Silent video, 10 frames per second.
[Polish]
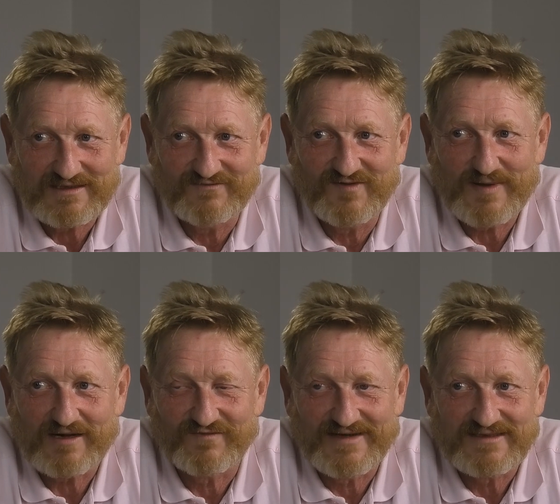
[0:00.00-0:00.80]
taki
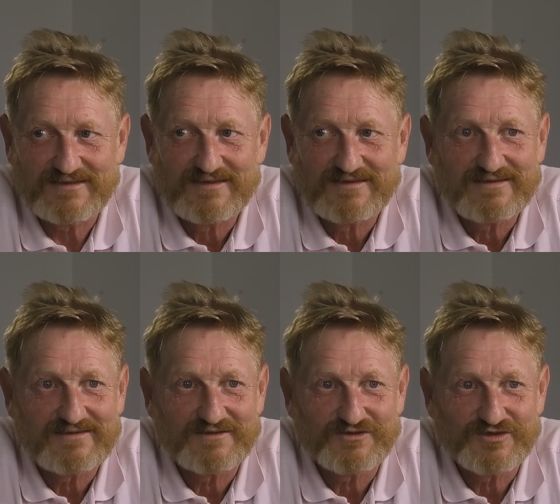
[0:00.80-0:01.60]
wyparowany
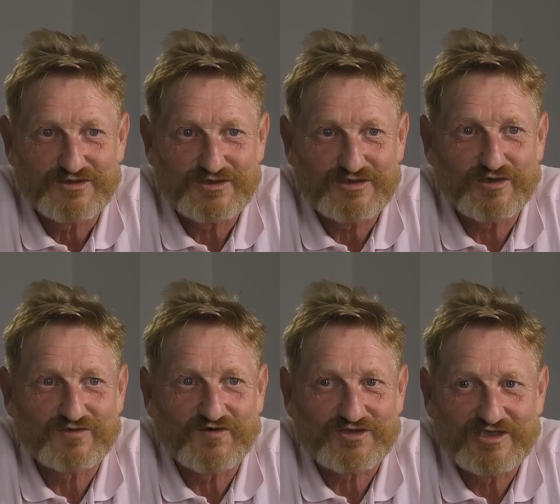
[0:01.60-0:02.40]
i
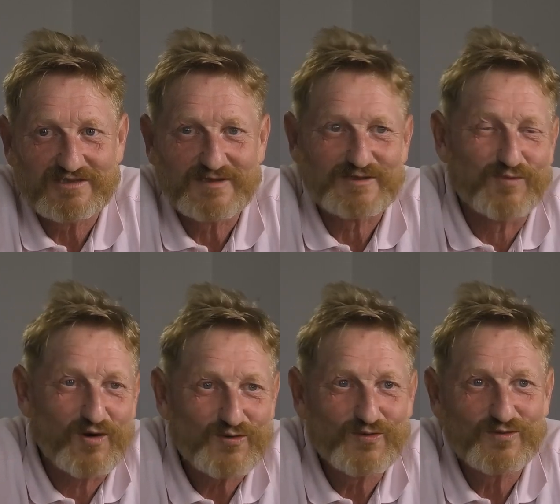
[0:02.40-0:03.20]
otworzyliśmy z
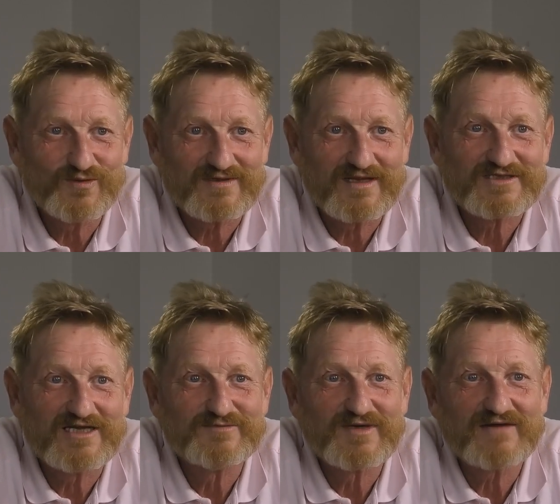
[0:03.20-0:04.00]
boku,
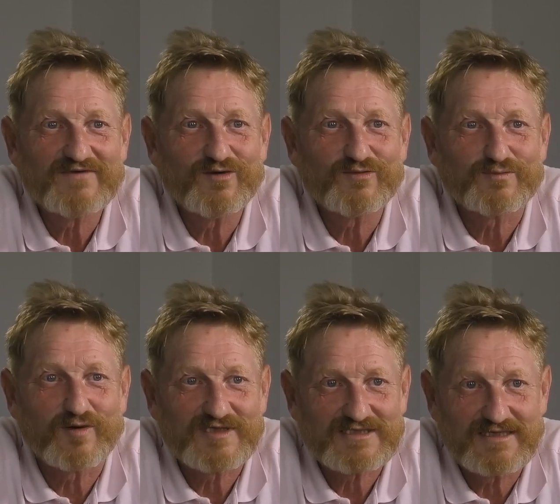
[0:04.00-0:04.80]
dostaliśmy kawał
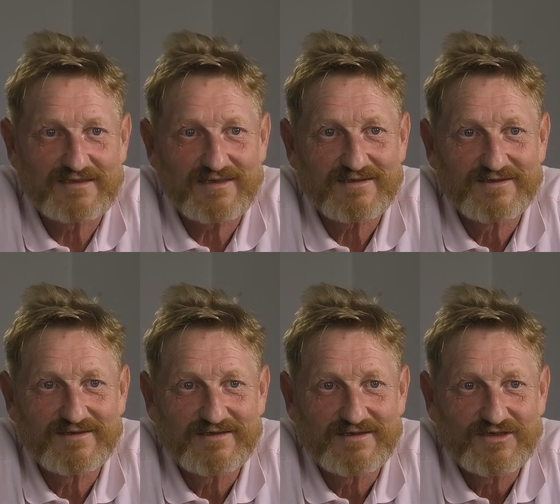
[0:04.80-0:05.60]
pomieszczenia.
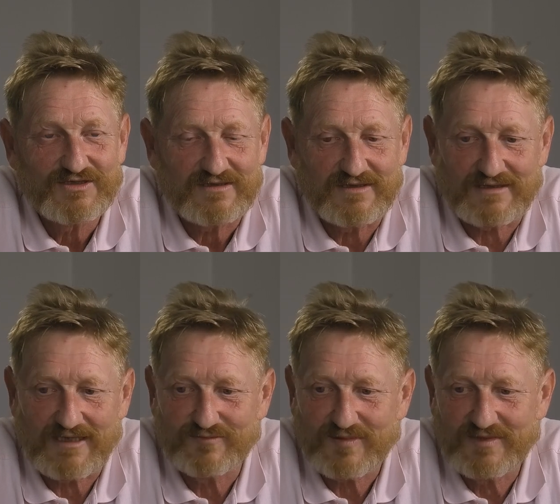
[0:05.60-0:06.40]
I
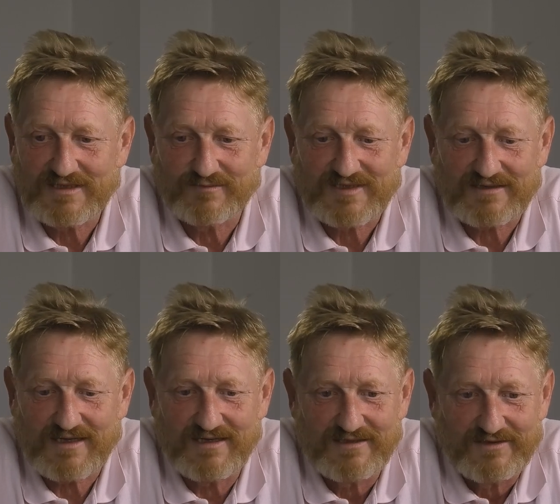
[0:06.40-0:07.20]
tam pamiętam
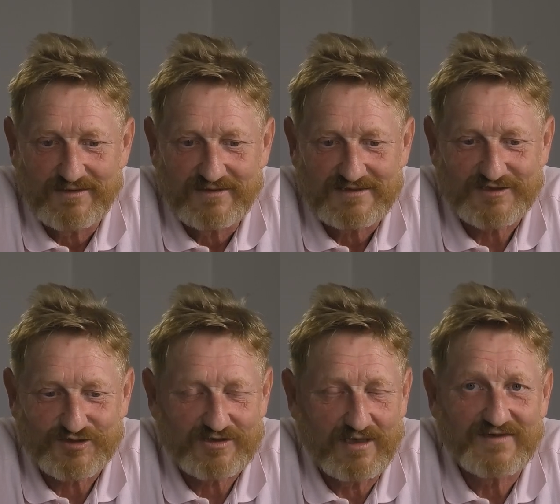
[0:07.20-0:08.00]
tata,
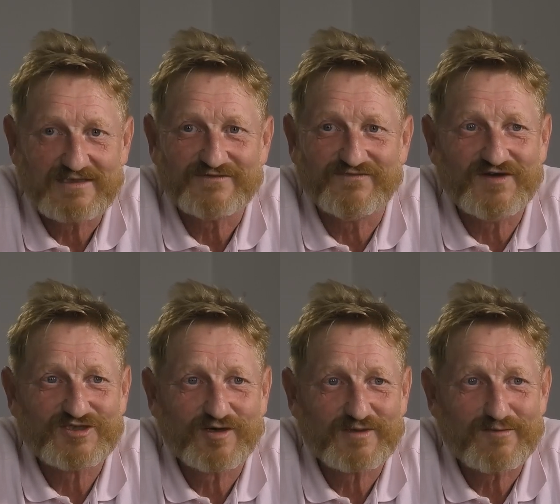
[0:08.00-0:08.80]
stoczniowiec,
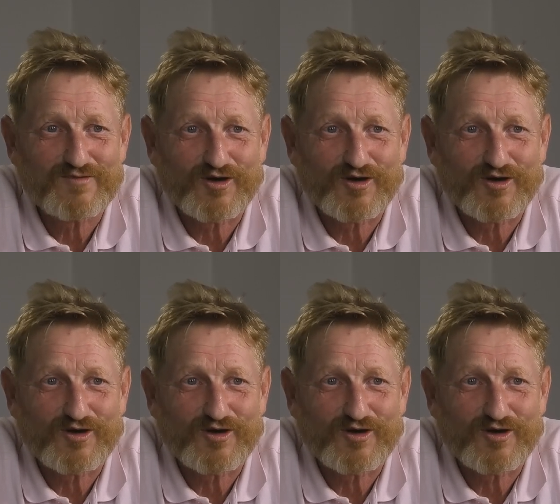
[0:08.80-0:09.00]
wyciął nam